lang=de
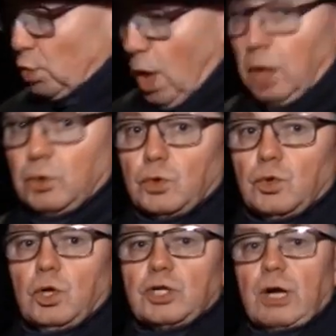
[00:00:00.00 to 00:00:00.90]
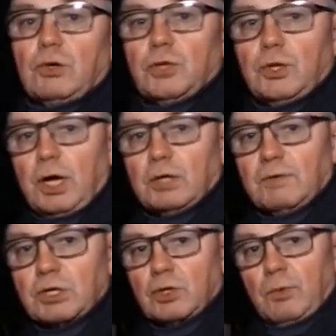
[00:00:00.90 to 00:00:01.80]
ja, natürlich auch der
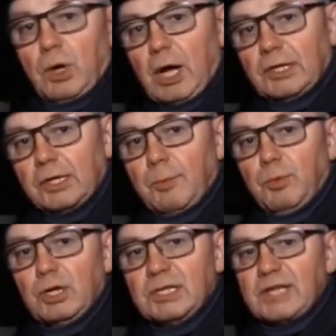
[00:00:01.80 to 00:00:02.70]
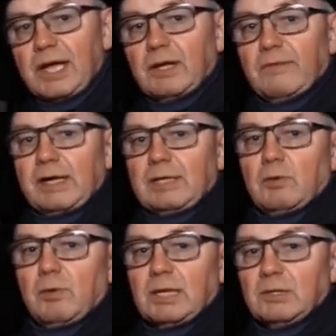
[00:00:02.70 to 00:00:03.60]
Nachtwächter hatte ja Polizeigewalt.
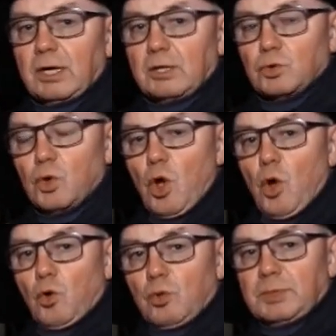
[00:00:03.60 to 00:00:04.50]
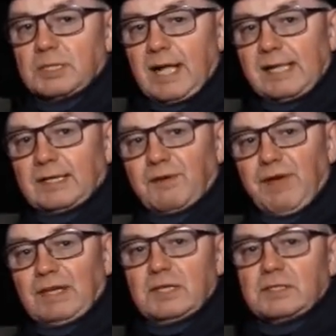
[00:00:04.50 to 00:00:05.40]
Wir werden also um das alte
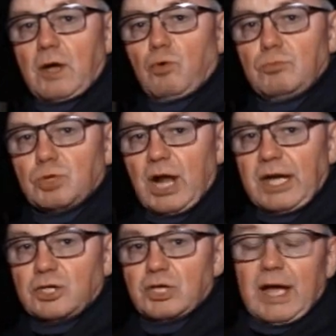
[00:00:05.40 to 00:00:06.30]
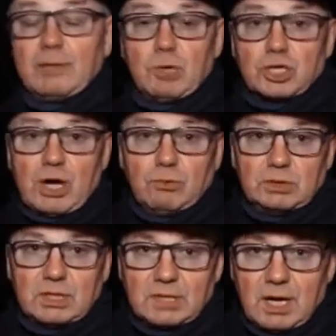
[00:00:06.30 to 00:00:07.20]
Gefängnis herumschleichen, einmal
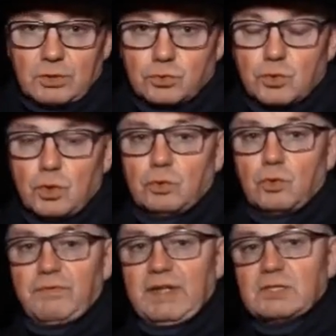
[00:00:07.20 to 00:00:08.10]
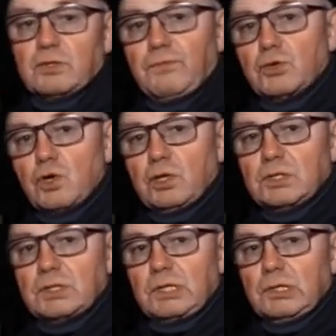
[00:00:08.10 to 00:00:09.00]
schauen, dass alle Türen und Fenster
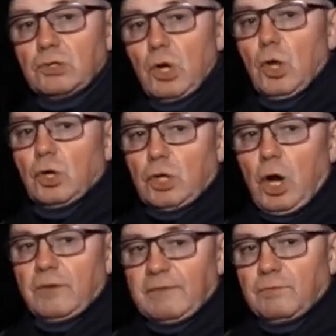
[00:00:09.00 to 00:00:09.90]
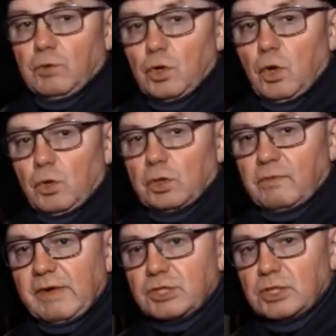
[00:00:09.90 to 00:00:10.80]
verschlossen sind. Ja, und wenn wir noch
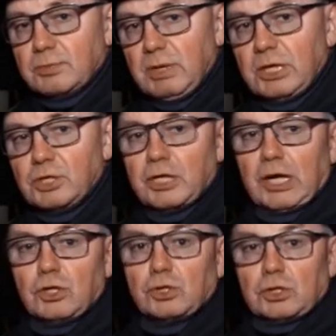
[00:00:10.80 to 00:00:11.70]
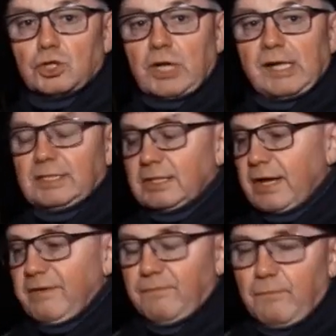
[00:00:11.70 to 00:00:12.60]
irgendwelche zwielichtigen Gestalten
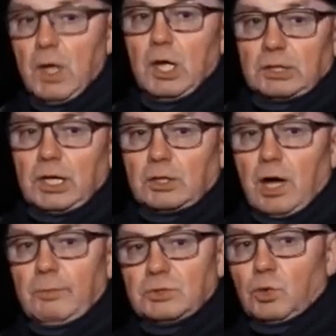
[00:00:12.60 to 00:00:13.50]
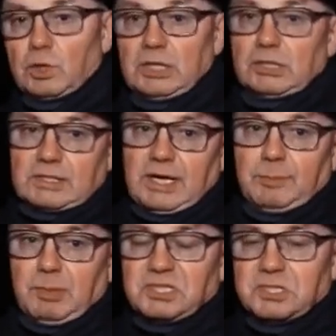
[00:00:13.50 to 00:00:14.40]
treffen, dann kann es auch
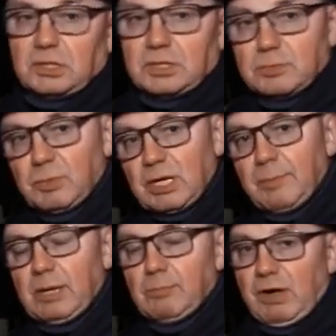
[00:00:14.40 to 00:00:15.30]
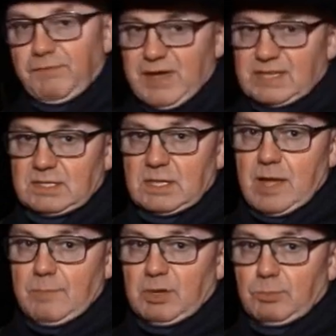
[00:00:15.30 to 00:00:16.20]
jederzeit passieren, dass man jemanden mal
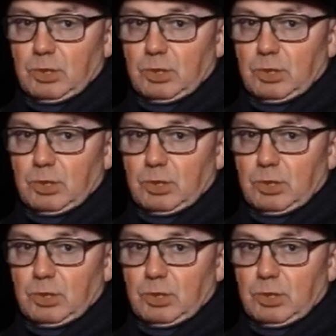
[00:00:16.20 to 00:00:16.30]
festnehmen